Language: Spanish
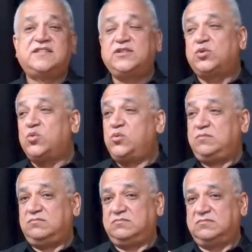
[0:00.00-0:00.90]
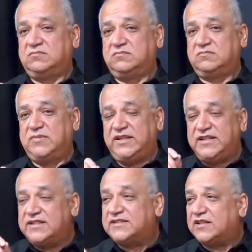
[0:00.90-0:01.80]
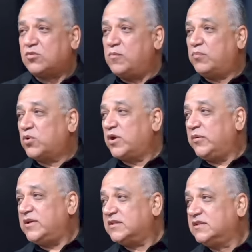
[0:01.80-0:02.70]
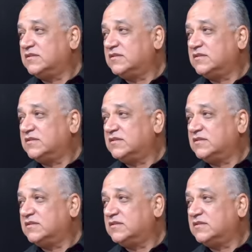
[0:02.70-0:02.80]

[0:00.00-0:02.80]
si tú me dices con pruebas,